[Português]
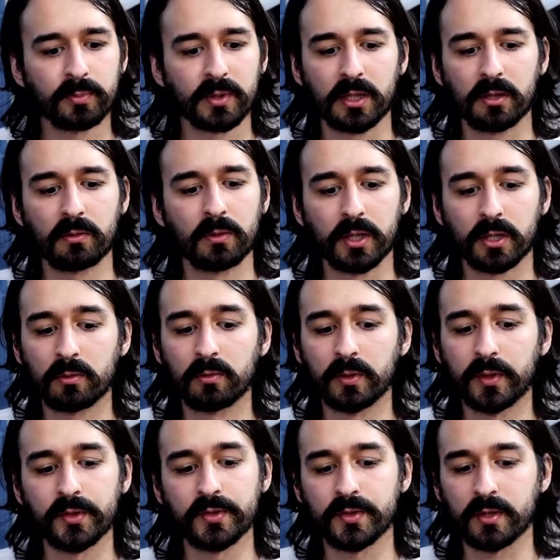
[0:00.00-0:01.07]
para qualquer
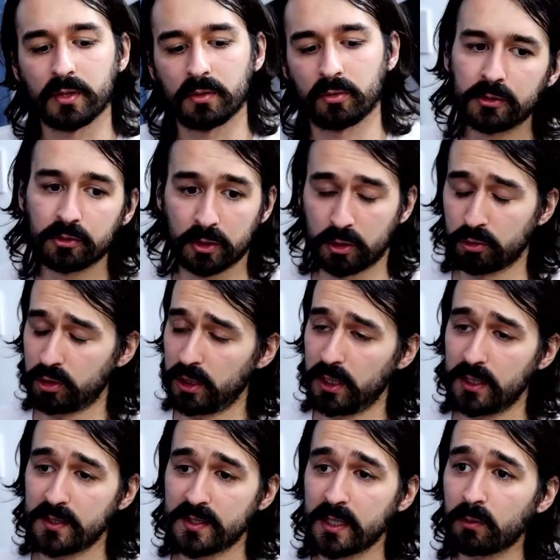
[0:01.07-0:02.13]
coisa, assim. Só que eu
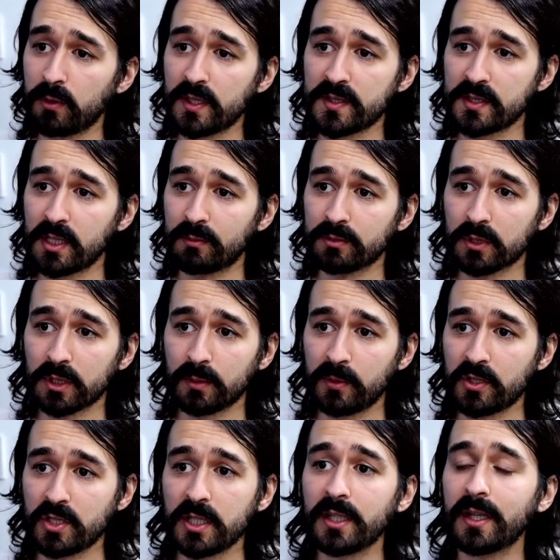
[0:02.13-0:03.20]
cheguei sem conhecer
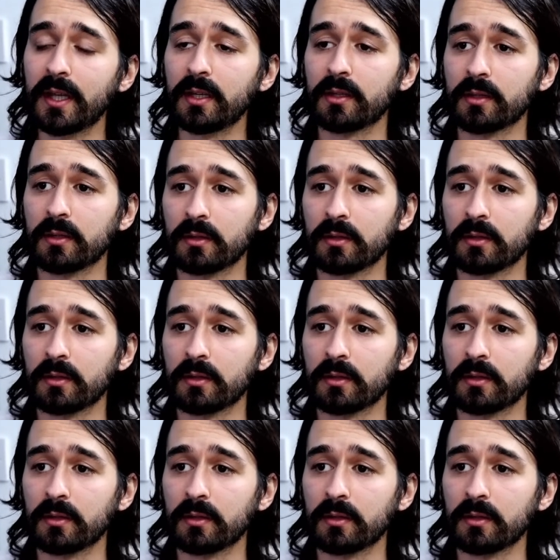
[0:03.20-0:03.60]
absolutamente ninguém, né?